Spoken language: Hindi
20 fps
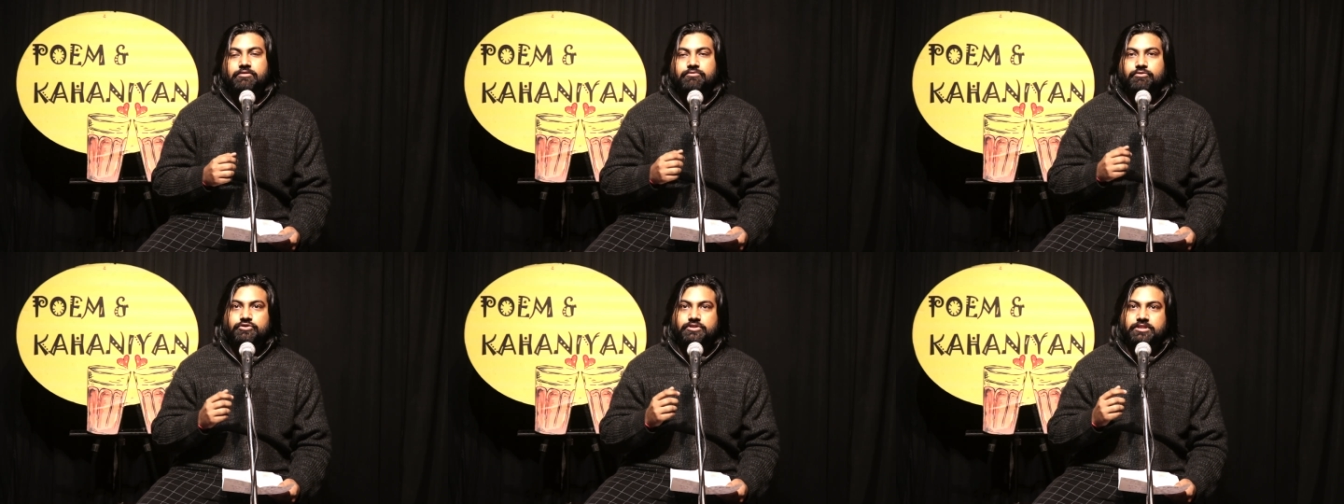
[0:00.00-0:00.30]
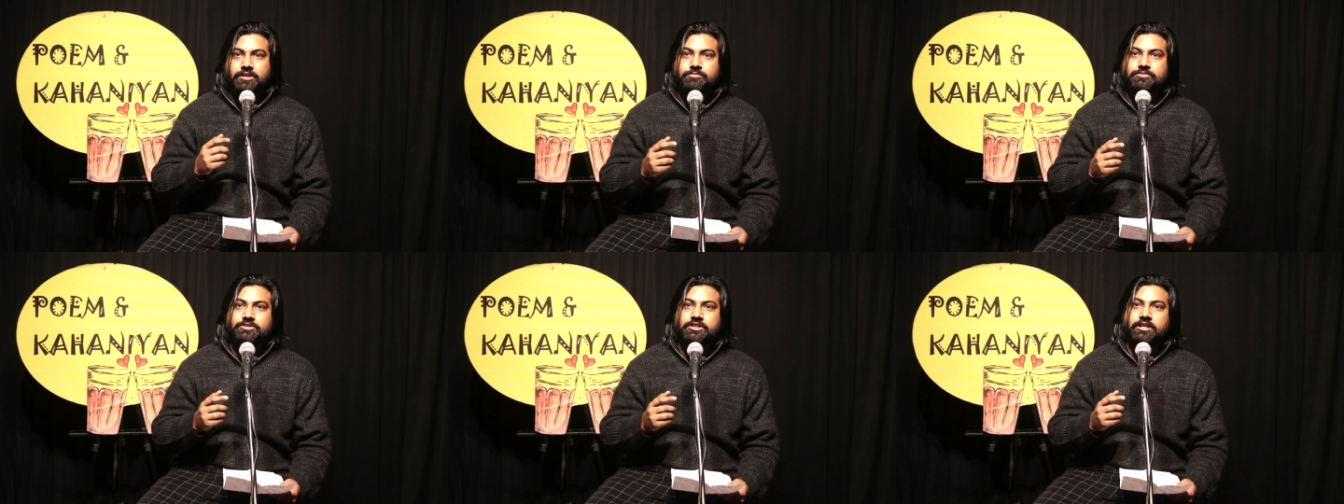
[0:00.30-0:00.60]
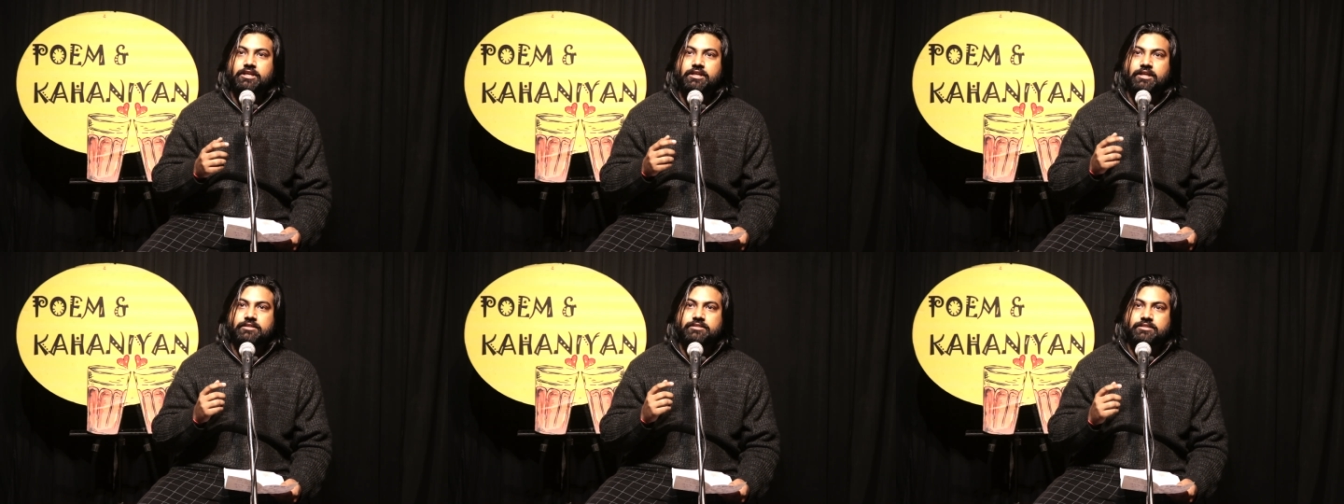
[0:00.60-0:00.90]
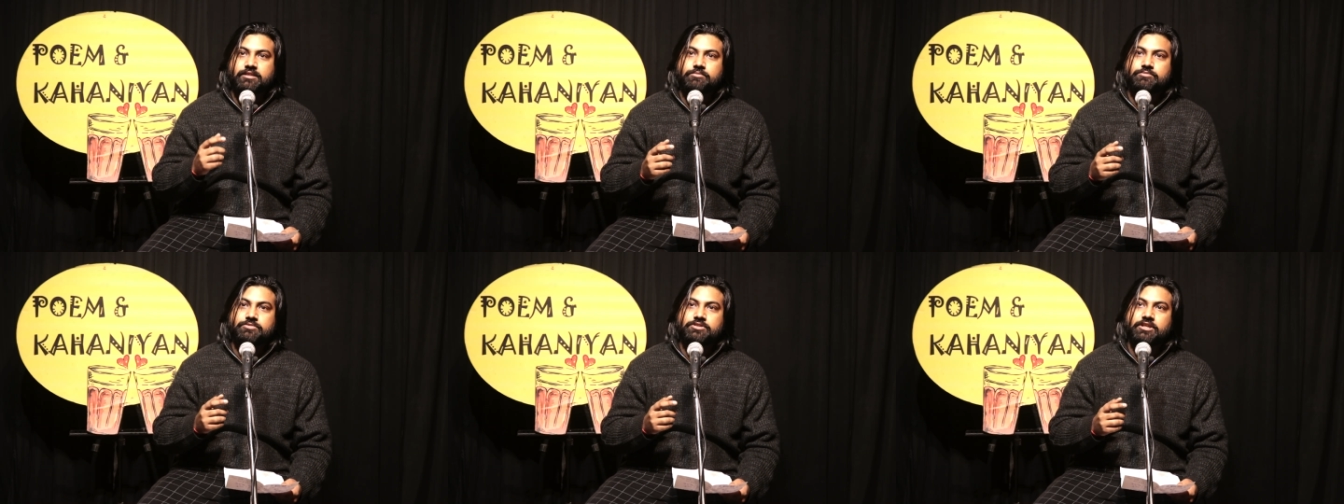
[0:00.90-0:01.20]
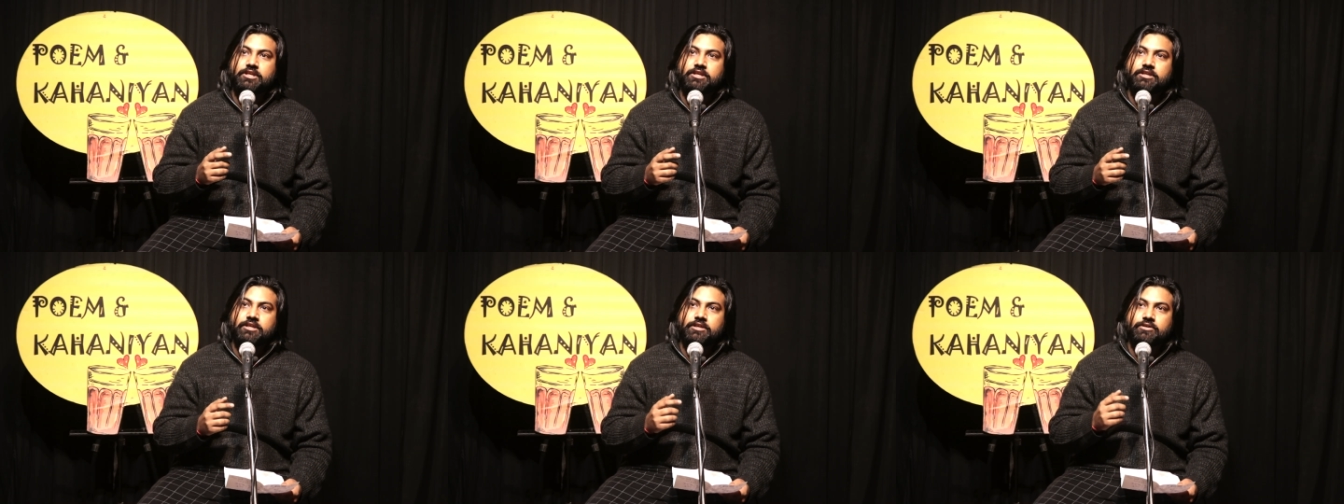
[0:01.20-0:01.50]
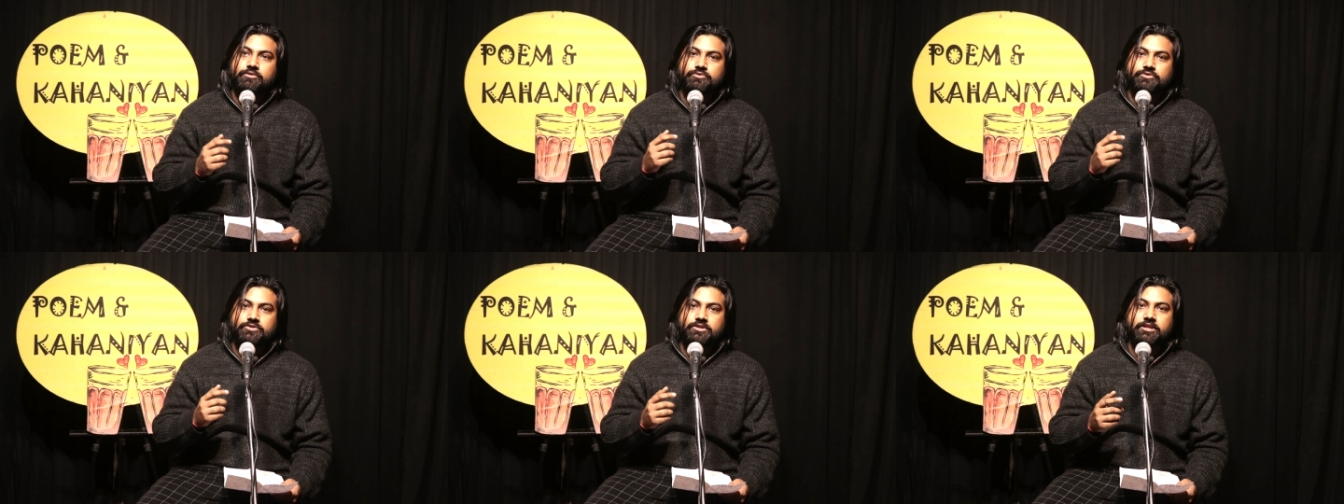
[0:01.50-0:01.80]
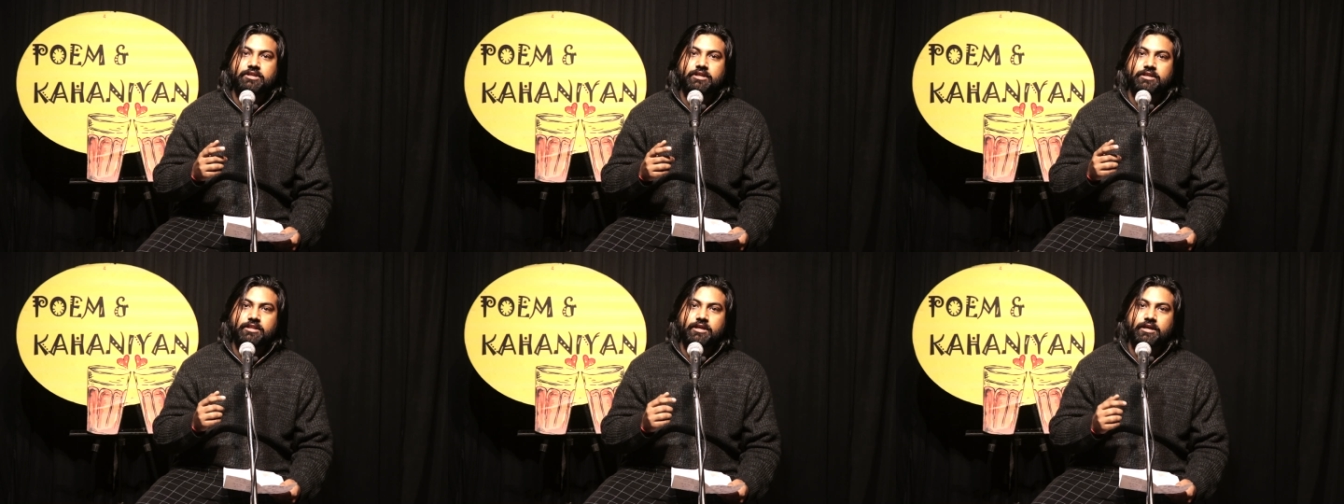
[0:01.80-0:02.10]
वो समझे ना समझे ये
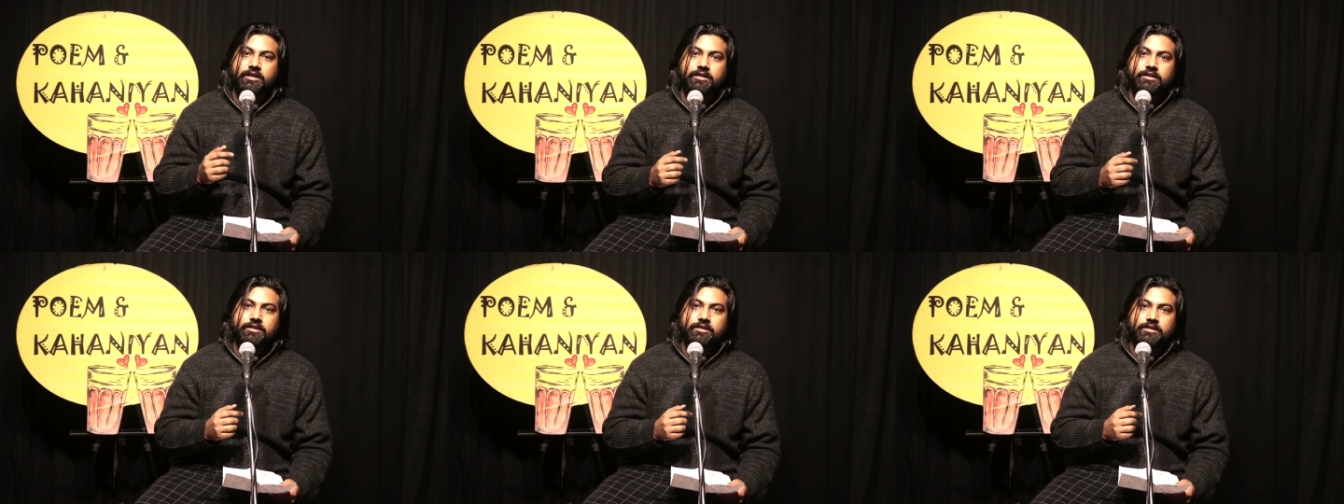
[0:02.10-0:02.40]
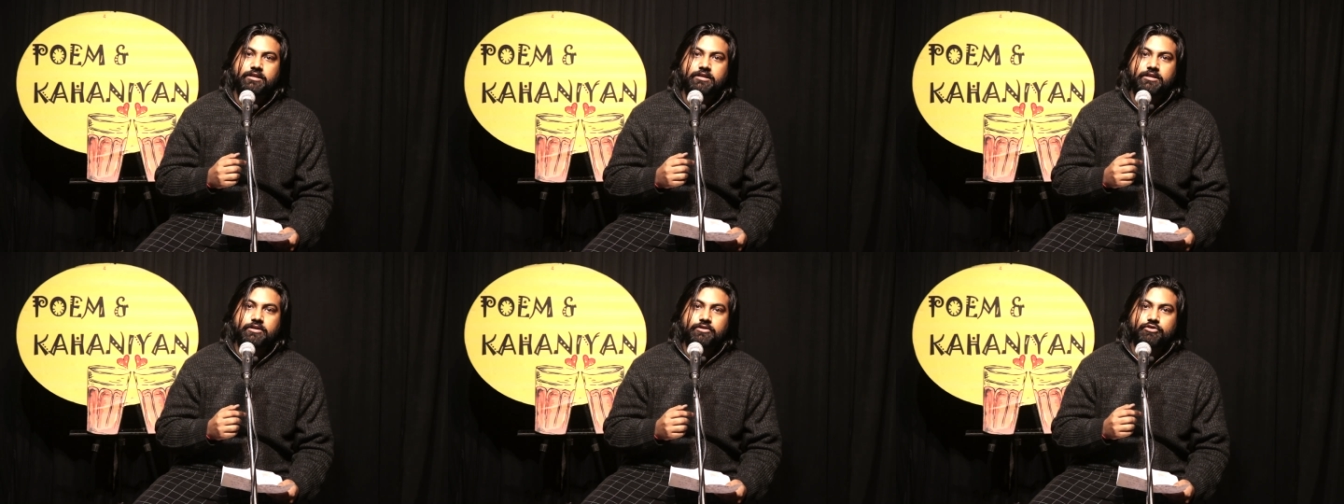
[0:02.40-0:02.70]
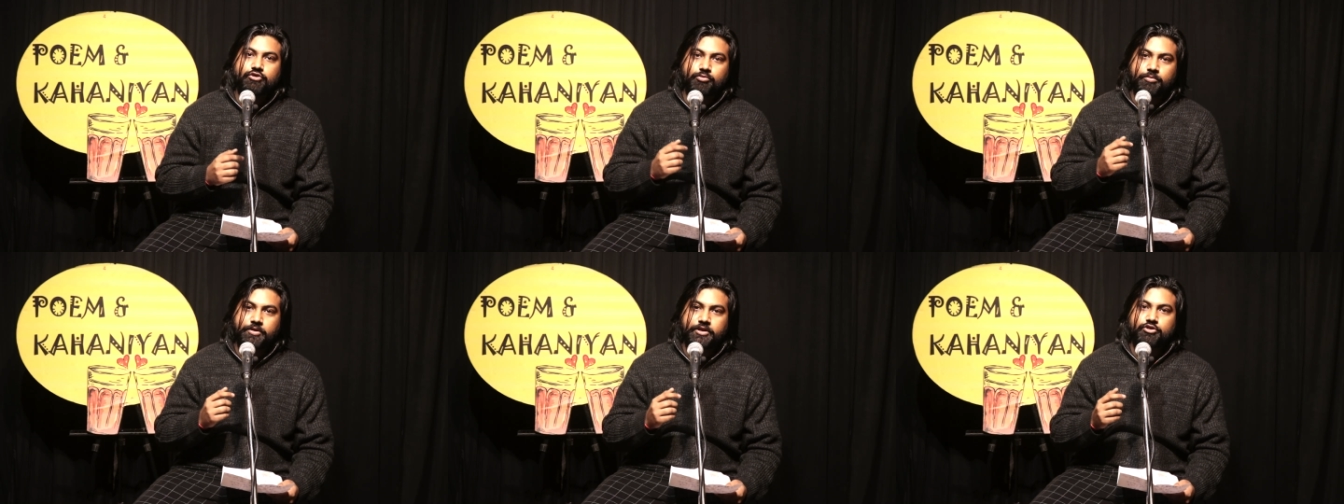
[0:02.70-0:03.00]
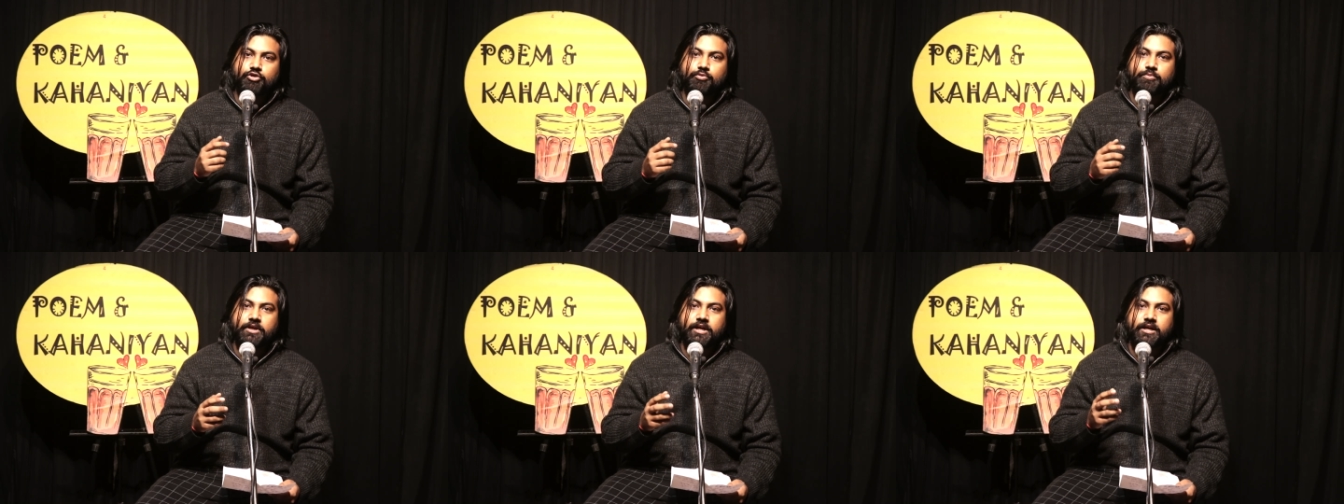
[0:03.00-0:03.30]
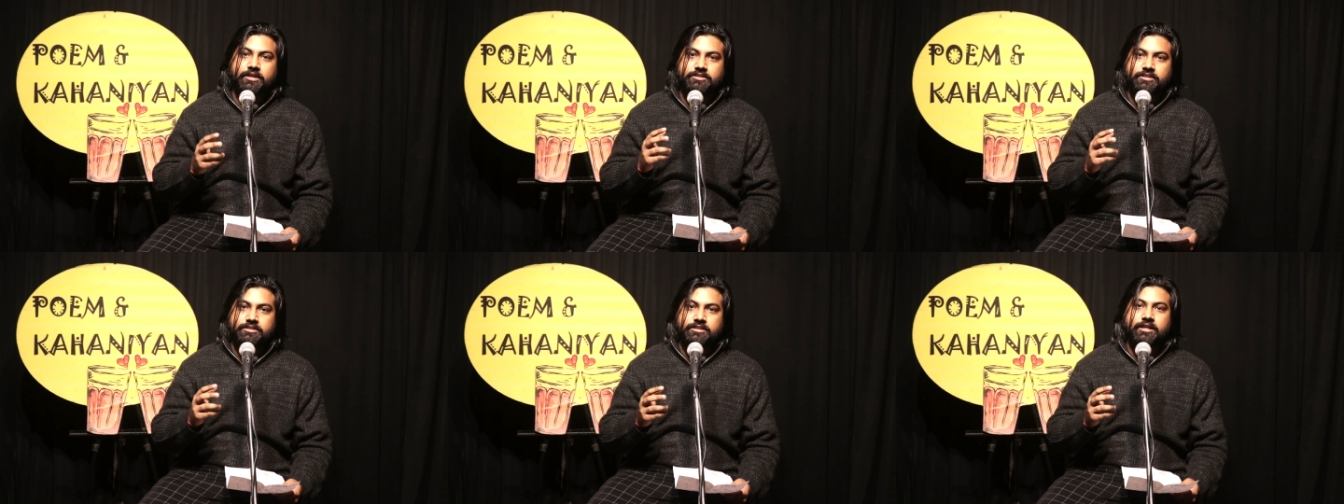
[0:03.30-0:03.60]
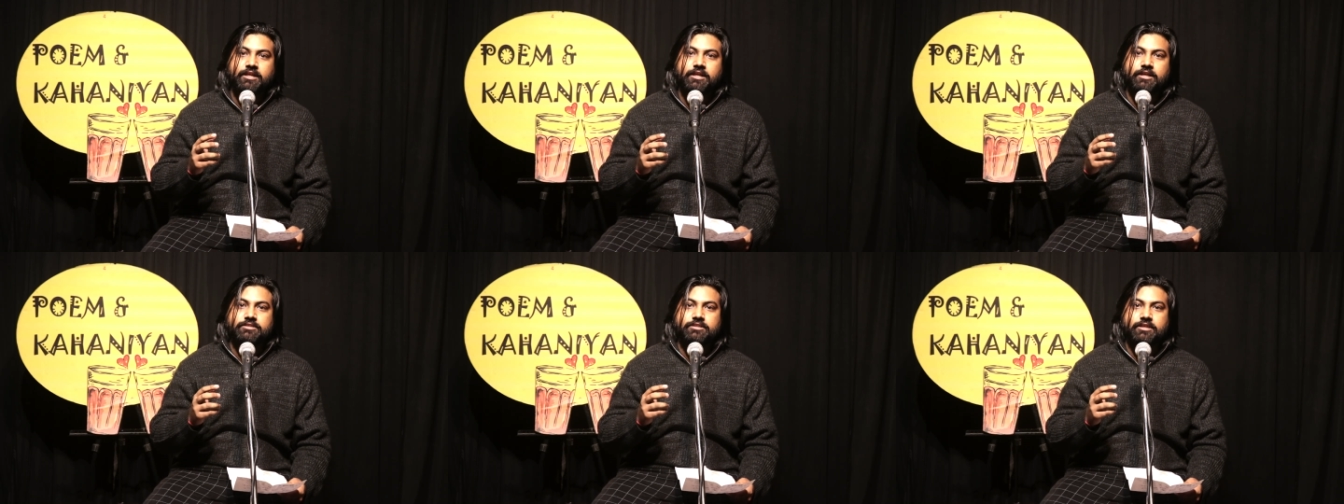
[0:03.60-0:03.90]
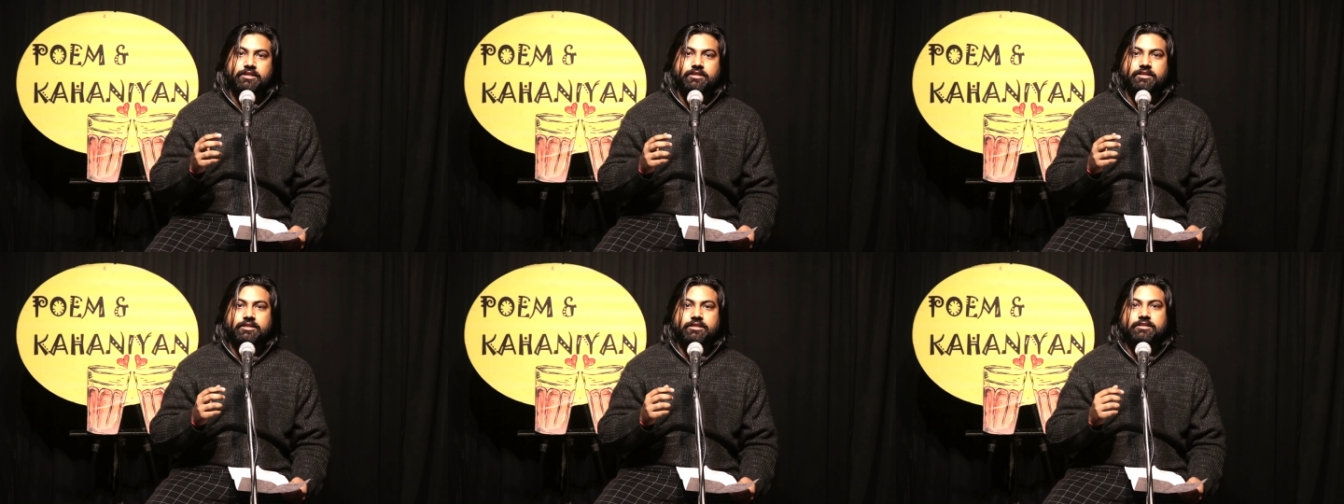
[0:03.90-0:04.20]
उसकी अदा तुम्हें तो प्यार जताना
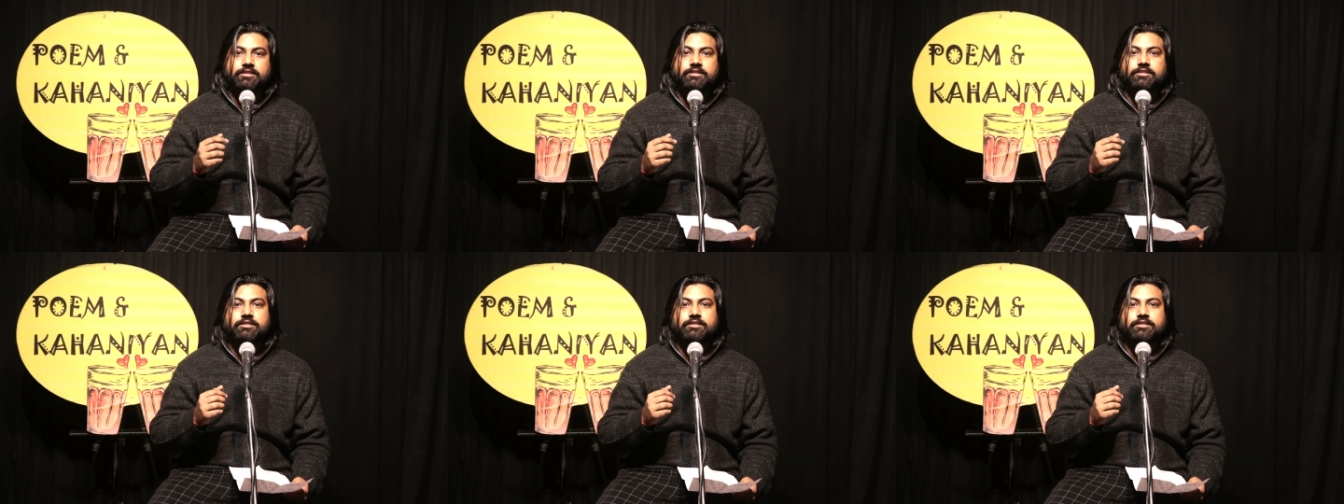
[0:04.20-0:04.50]
चाहिए